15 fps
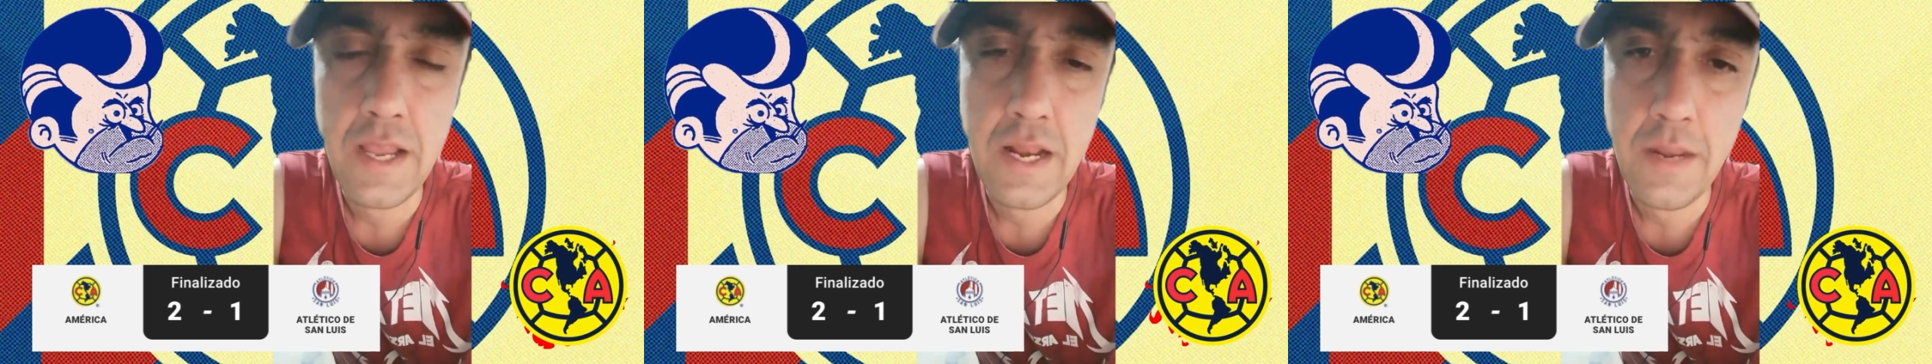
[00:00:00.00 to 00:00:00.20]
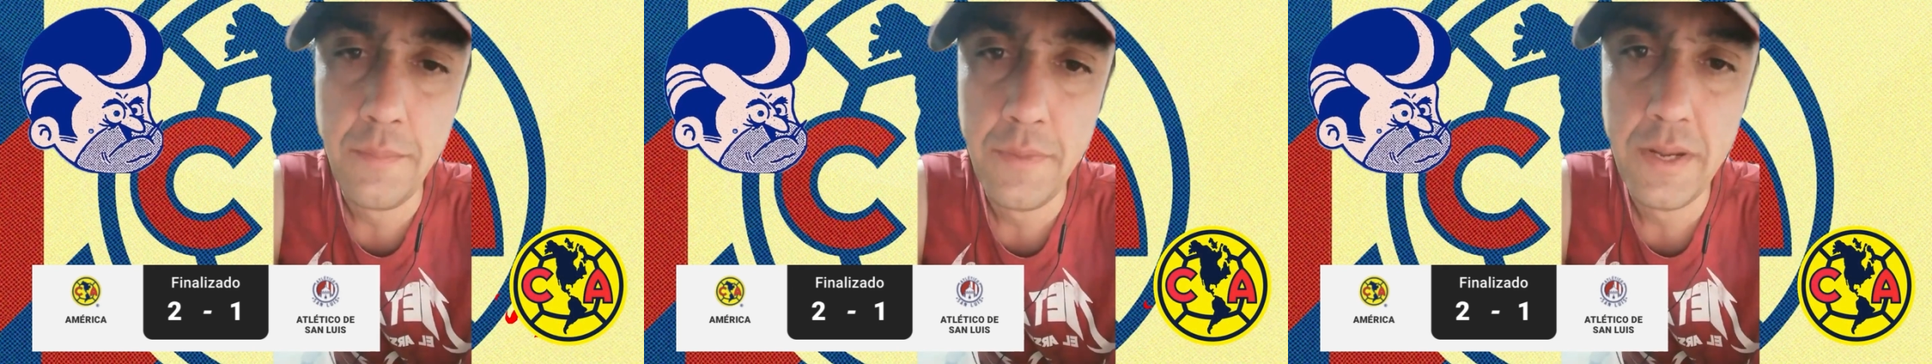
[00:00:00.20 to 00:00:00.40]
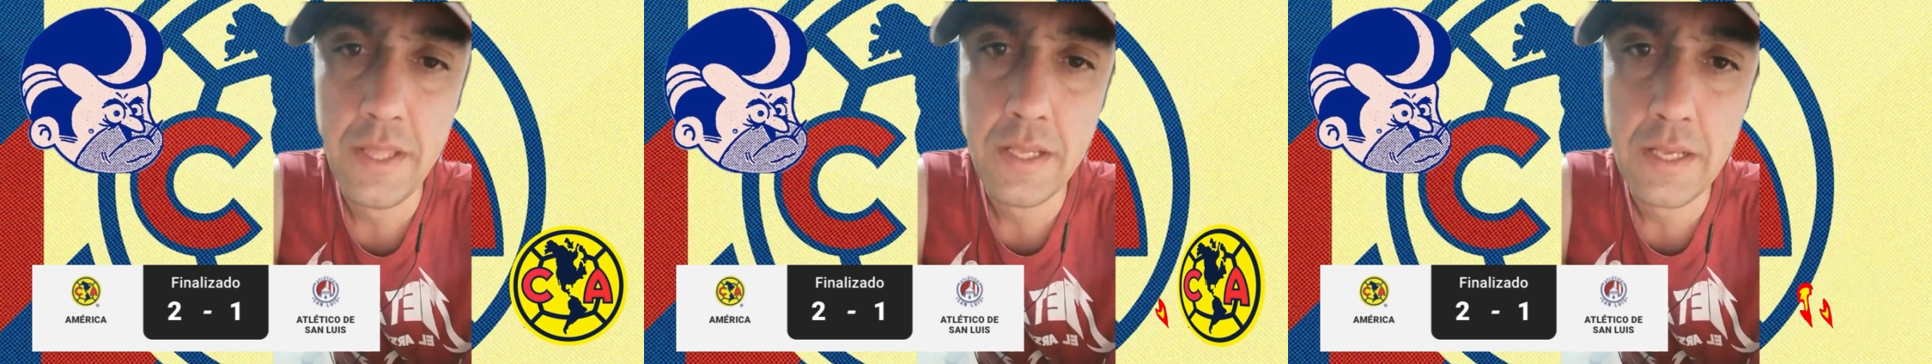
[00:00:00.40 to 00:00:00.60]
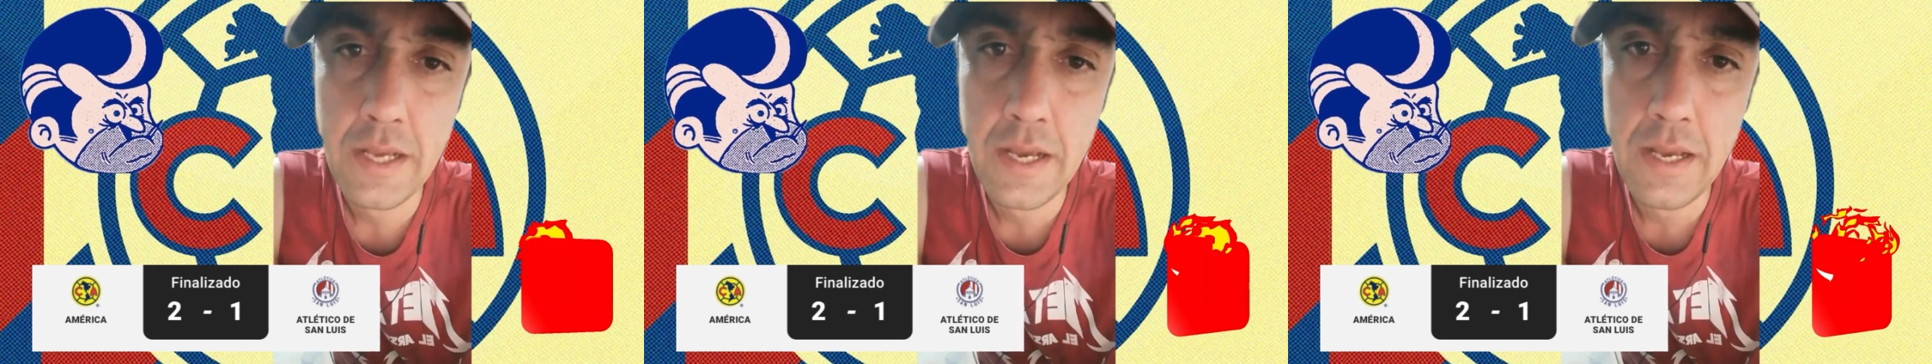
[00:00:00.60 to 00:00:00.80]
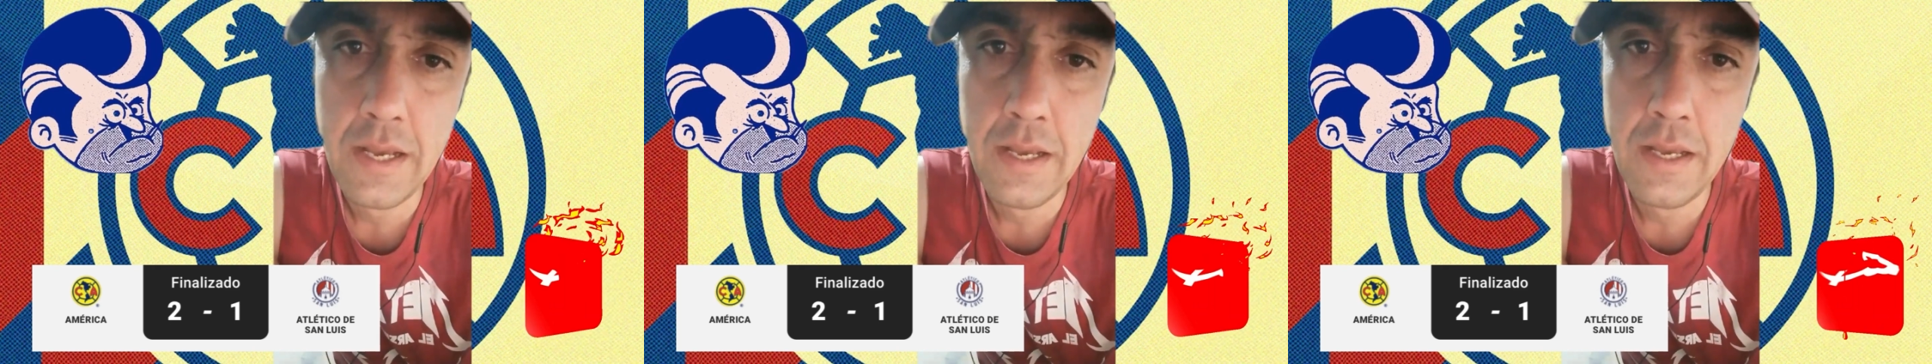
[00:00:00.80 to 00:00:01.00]
El
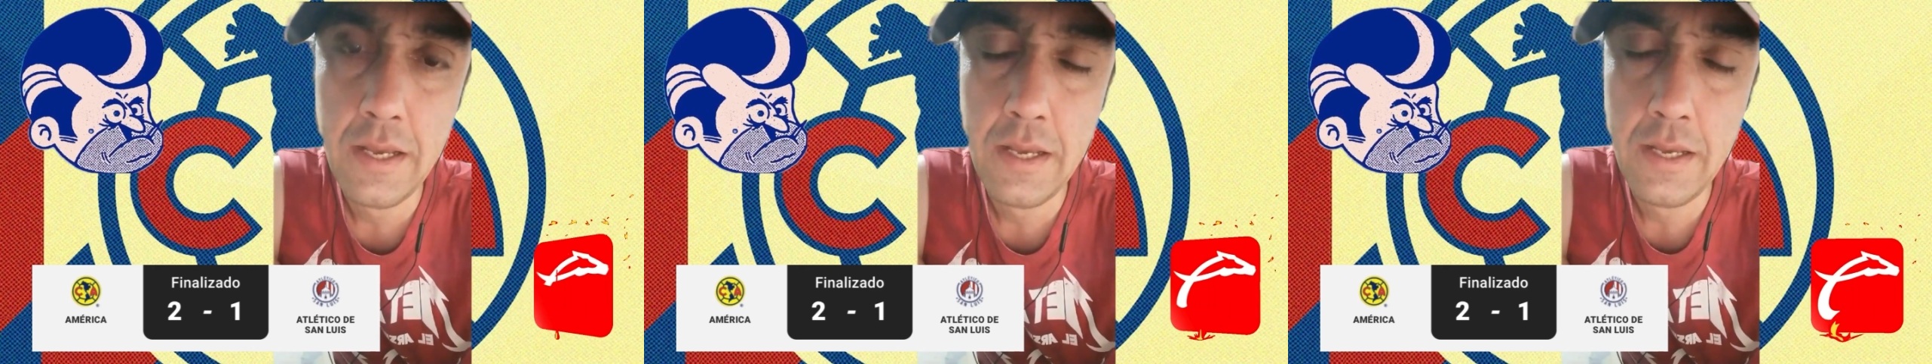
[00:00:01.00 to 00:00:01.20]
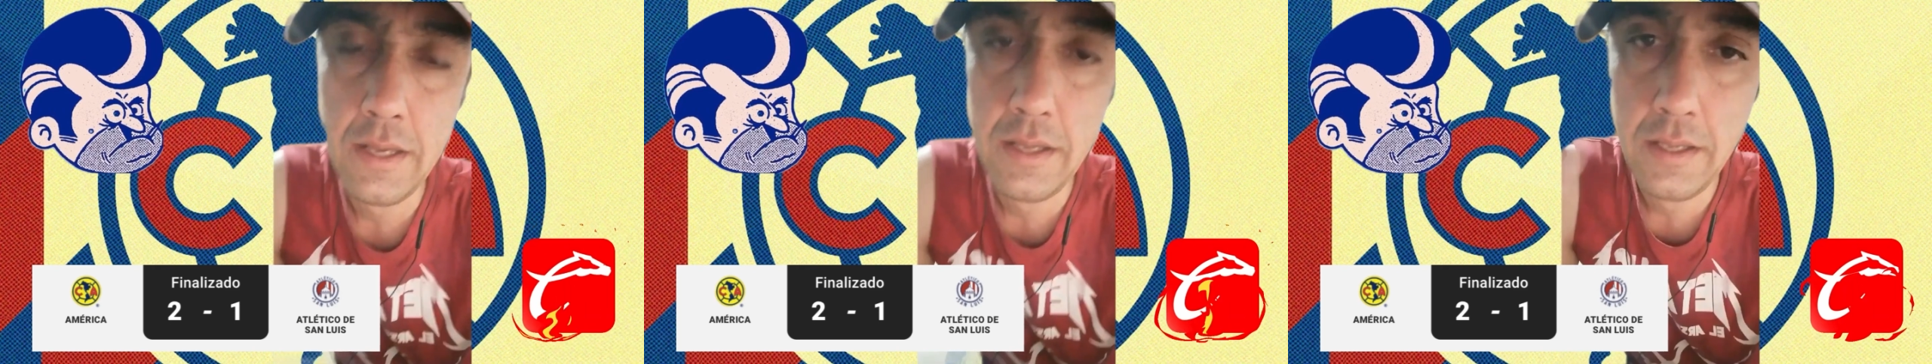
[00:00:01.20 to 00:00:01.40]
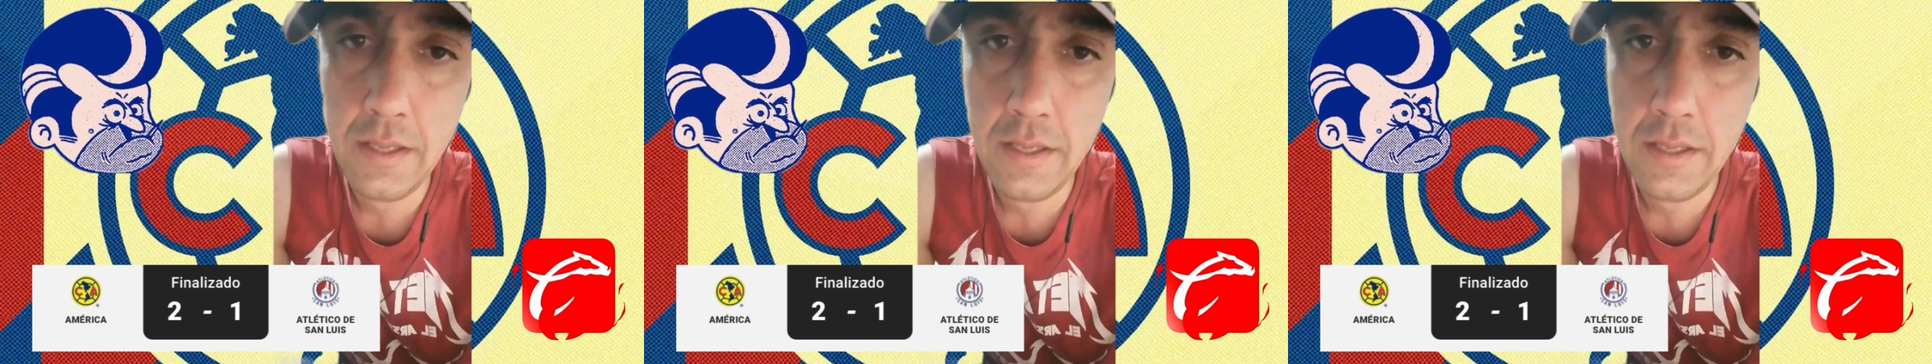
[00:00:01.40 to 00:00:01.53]
América,